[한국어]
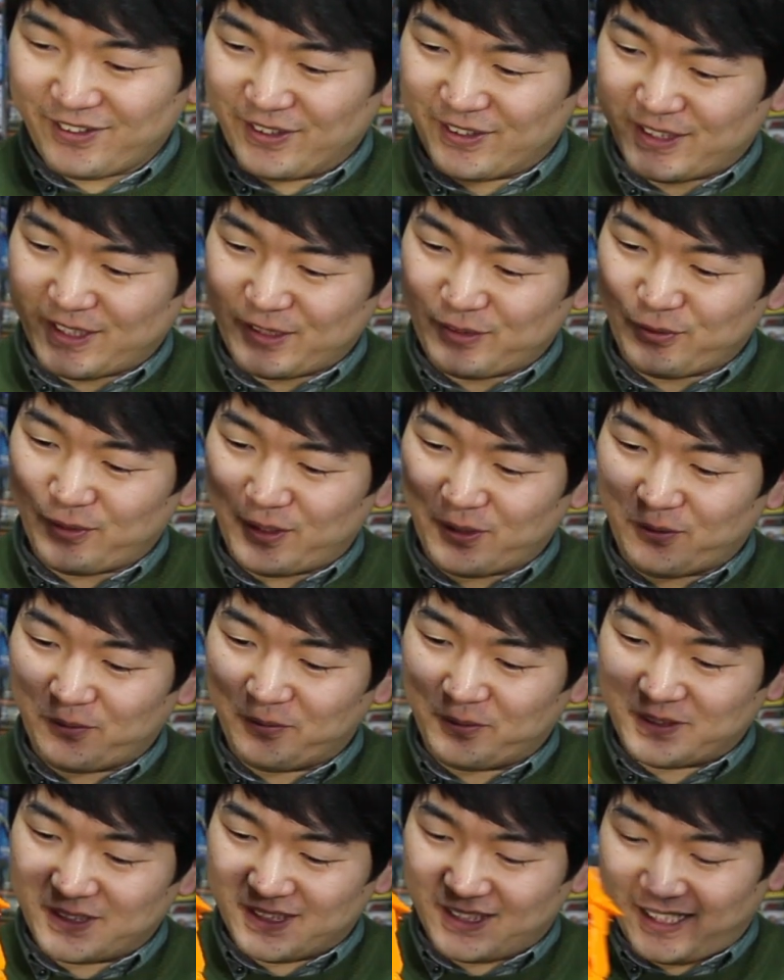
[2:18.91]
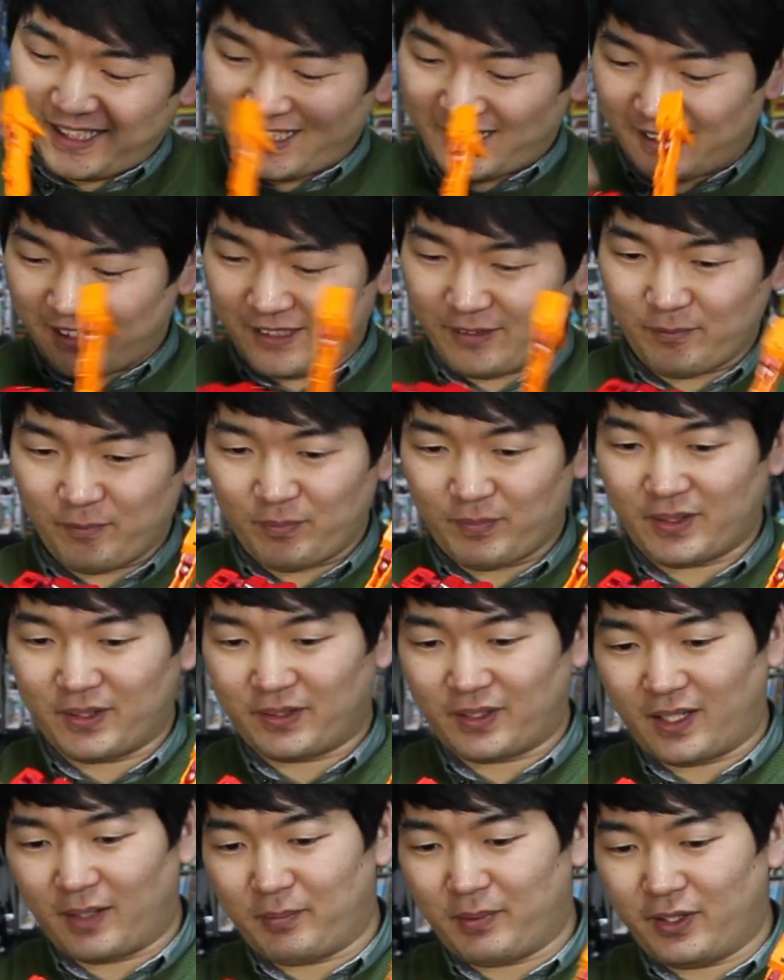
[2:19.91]
굉장히 좋아하는 로봇인데
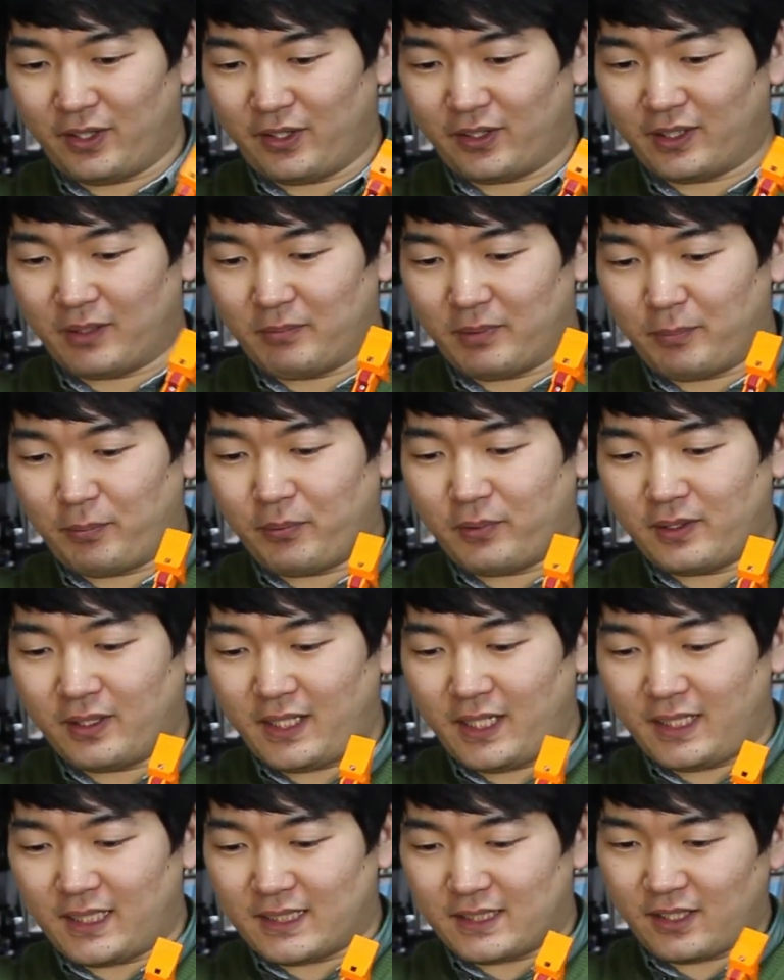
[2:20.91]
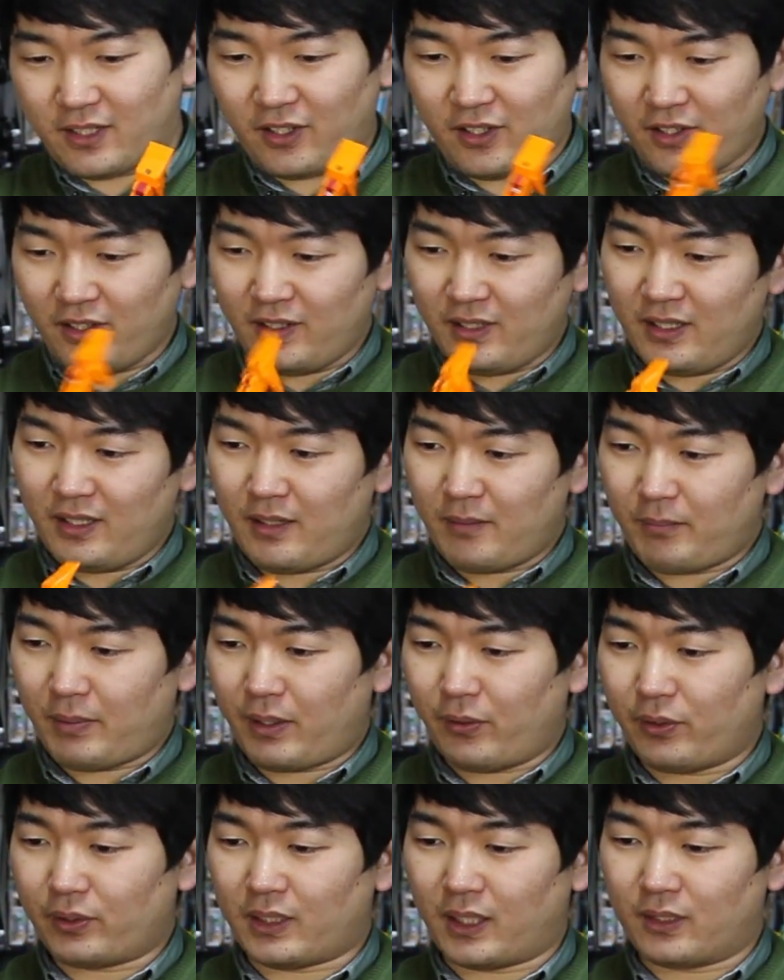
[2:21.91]
이렇게 변형이 됩니다 포크레인에서
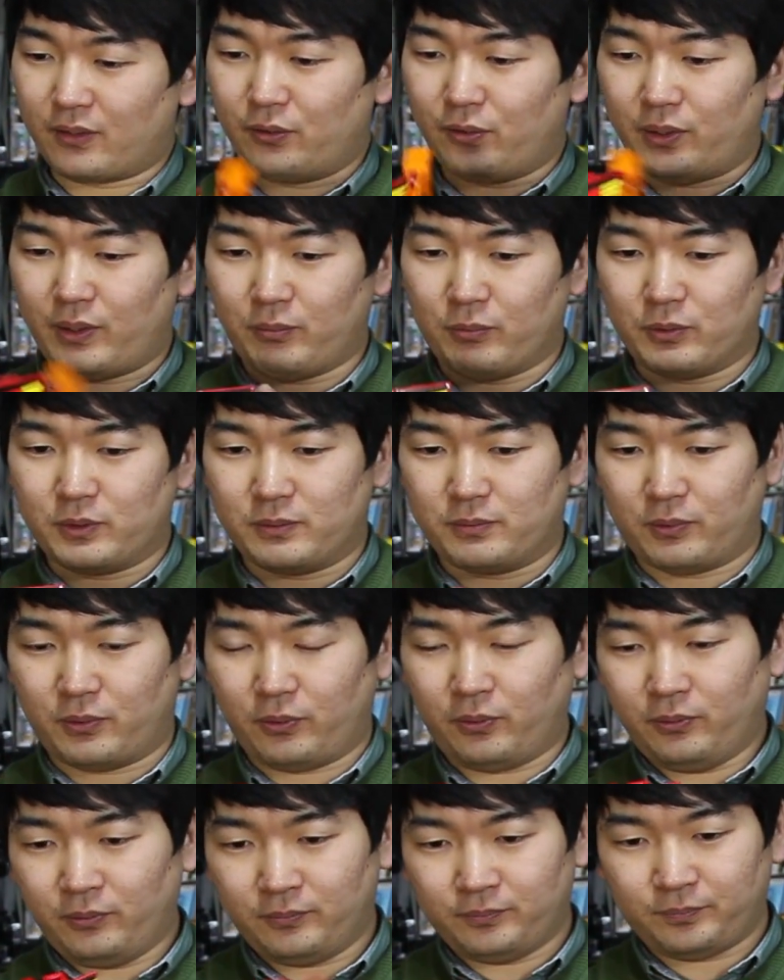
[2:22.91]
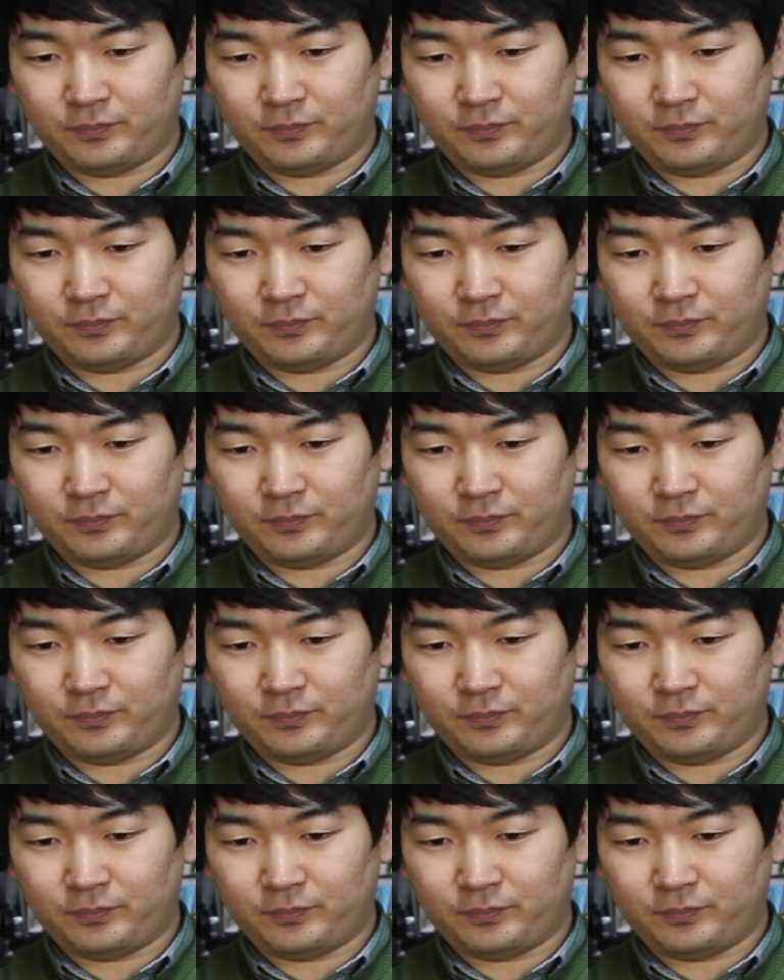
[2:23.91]
파워 다그온의 모습으로